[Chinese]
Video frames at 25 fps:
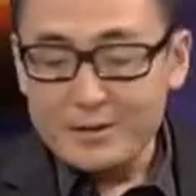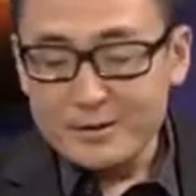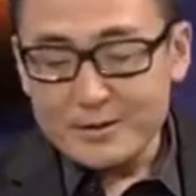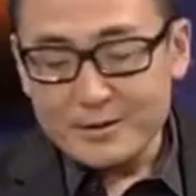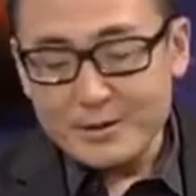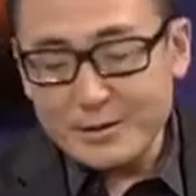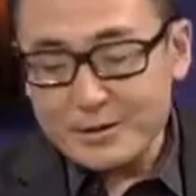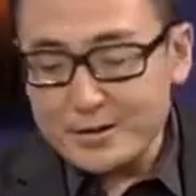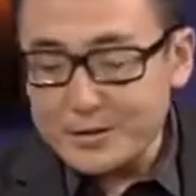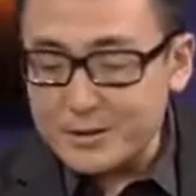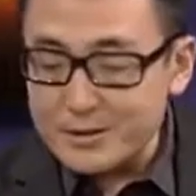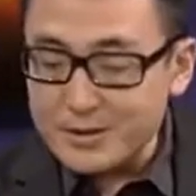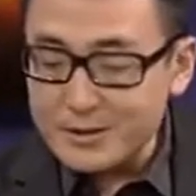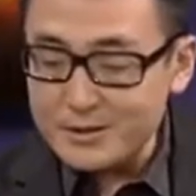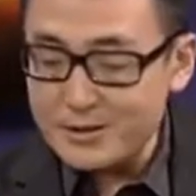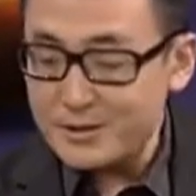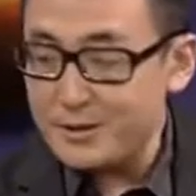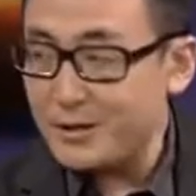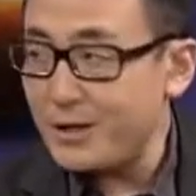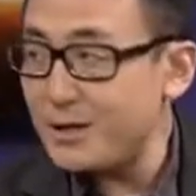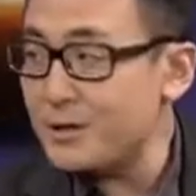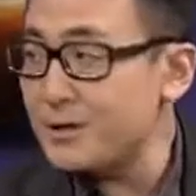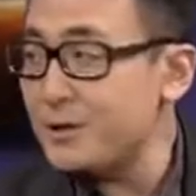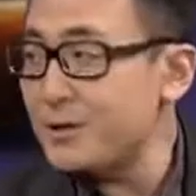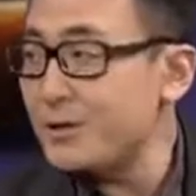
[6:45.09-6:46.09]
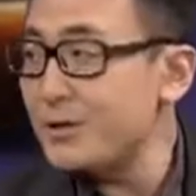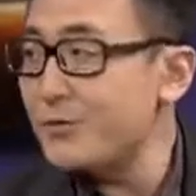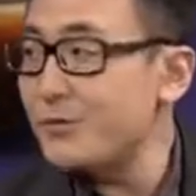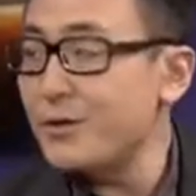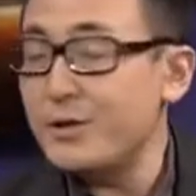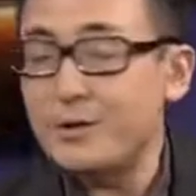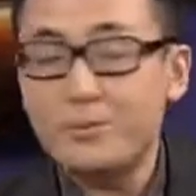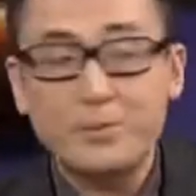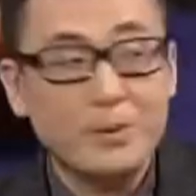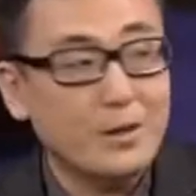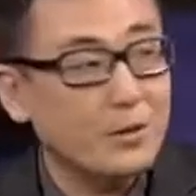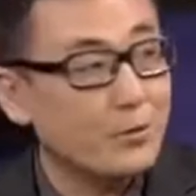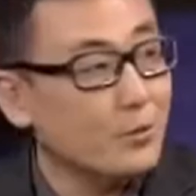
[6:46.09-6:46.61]
但是跟着他的一位
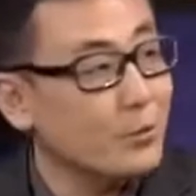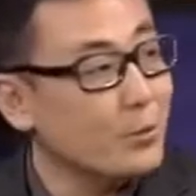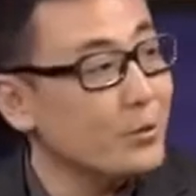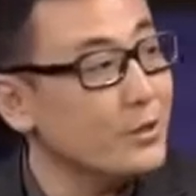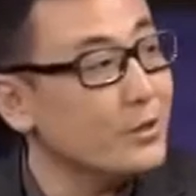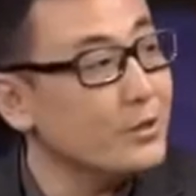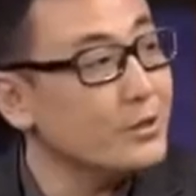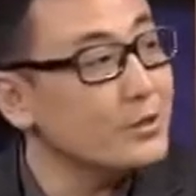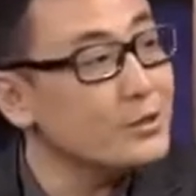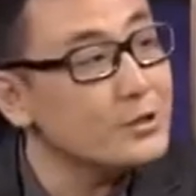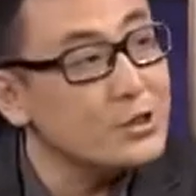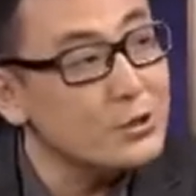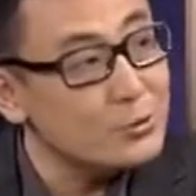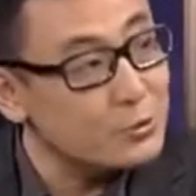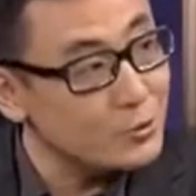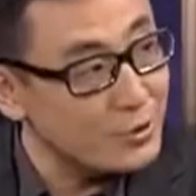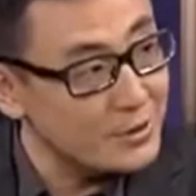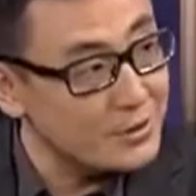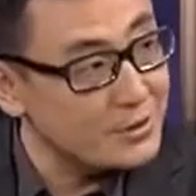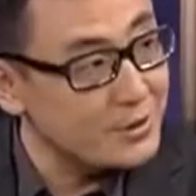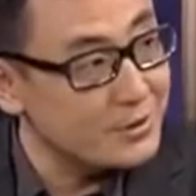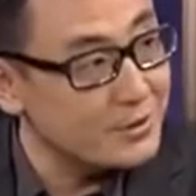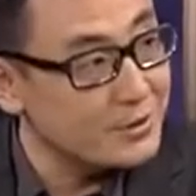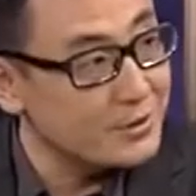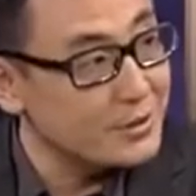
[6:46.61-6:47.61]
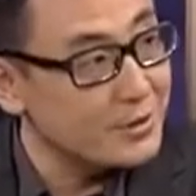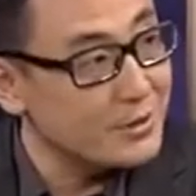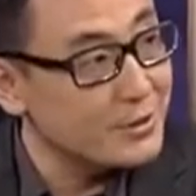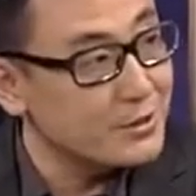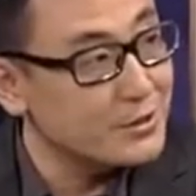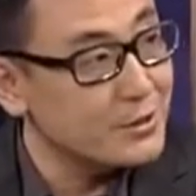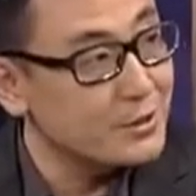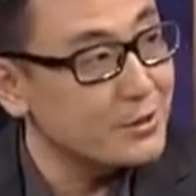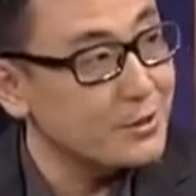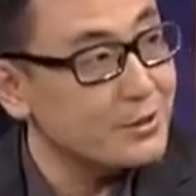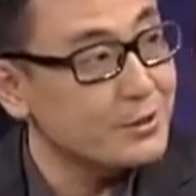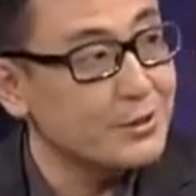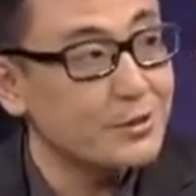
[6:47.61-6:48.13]
美国一个证券业的人
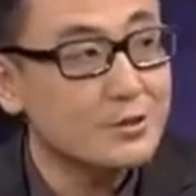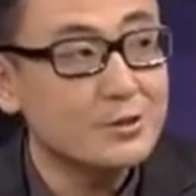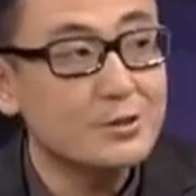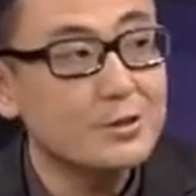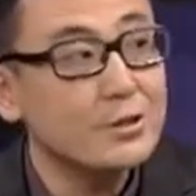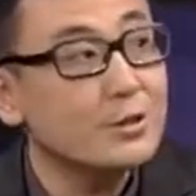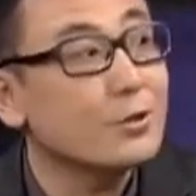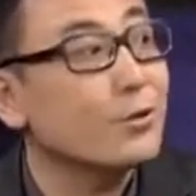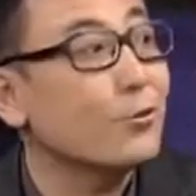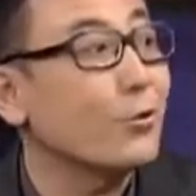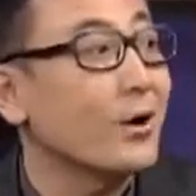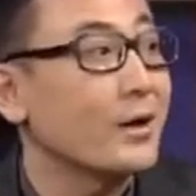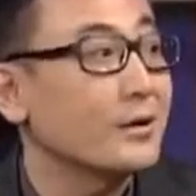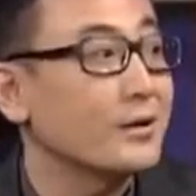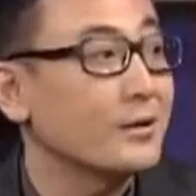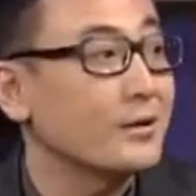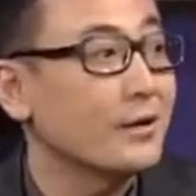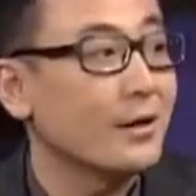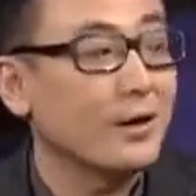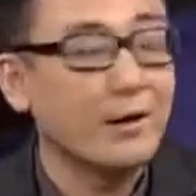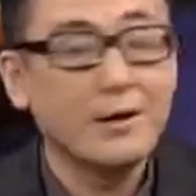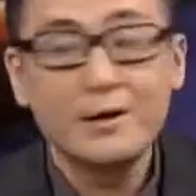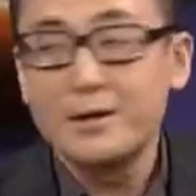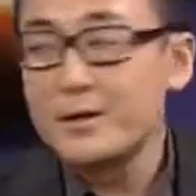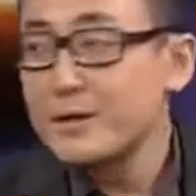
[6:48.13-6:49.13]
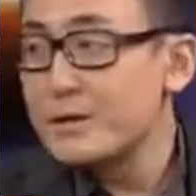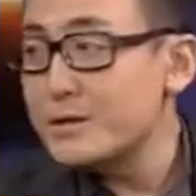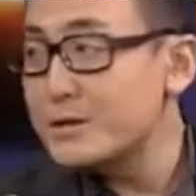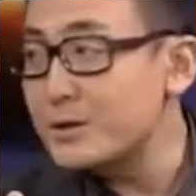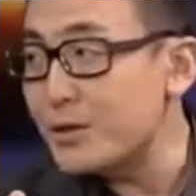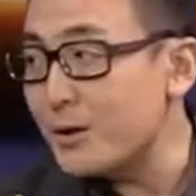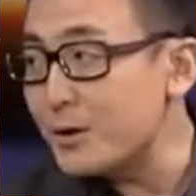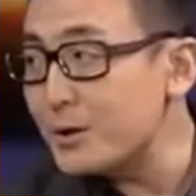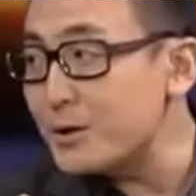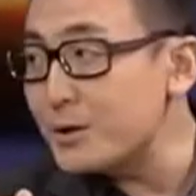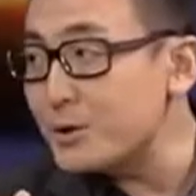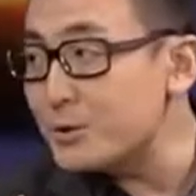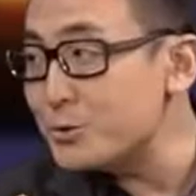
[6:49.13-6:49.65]
士，也是一个华人啊，
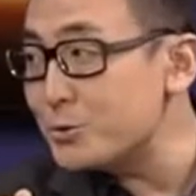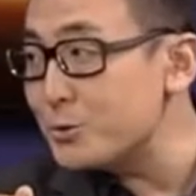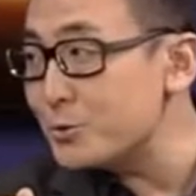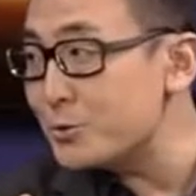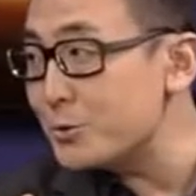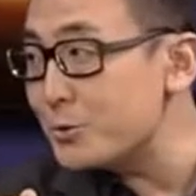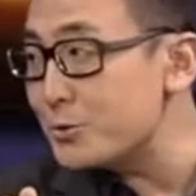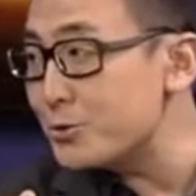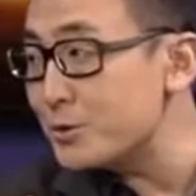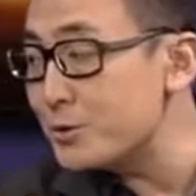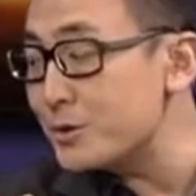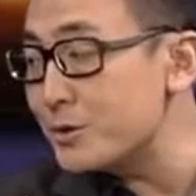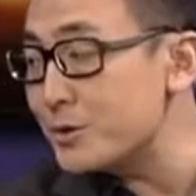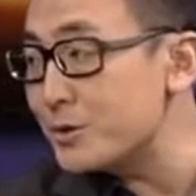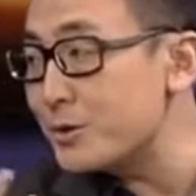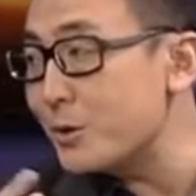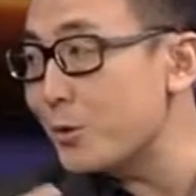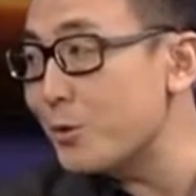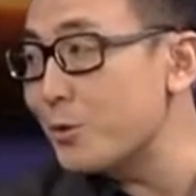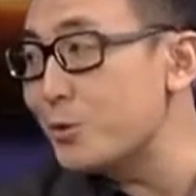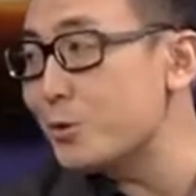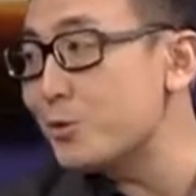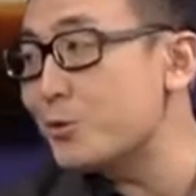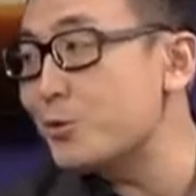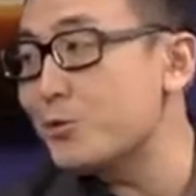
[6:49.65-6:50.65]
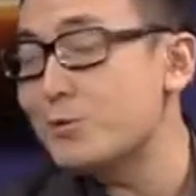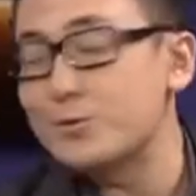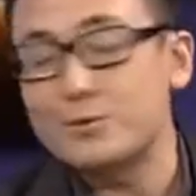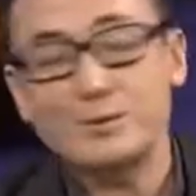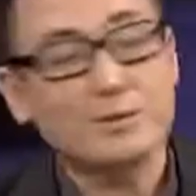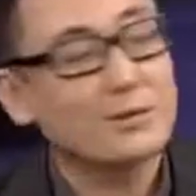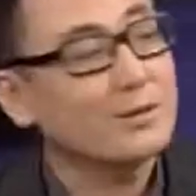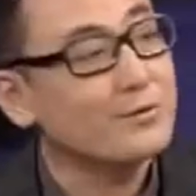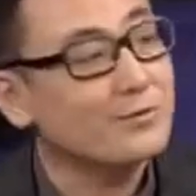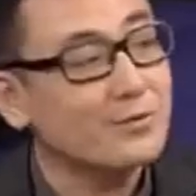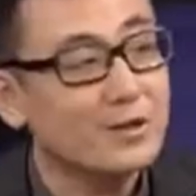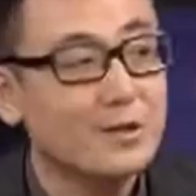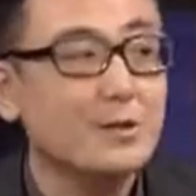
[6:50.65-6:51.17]
讲了一句我觉得饶有这
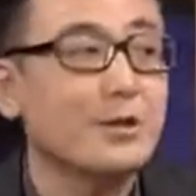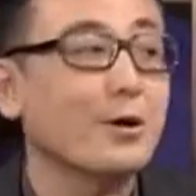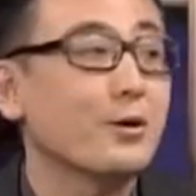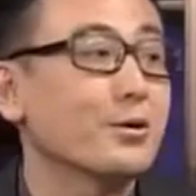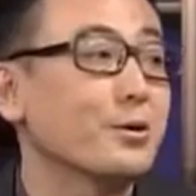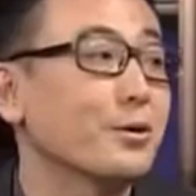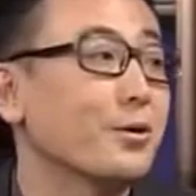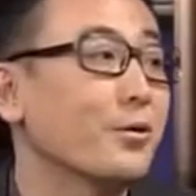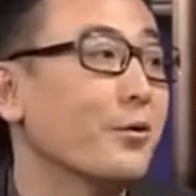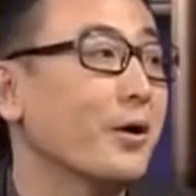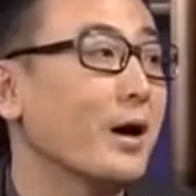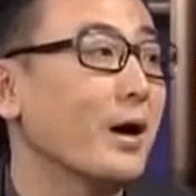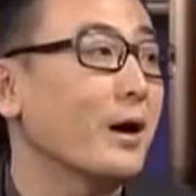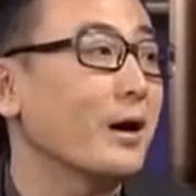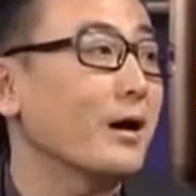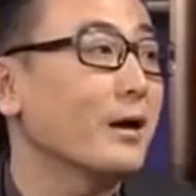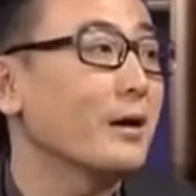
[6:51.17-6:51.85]
个味道的话。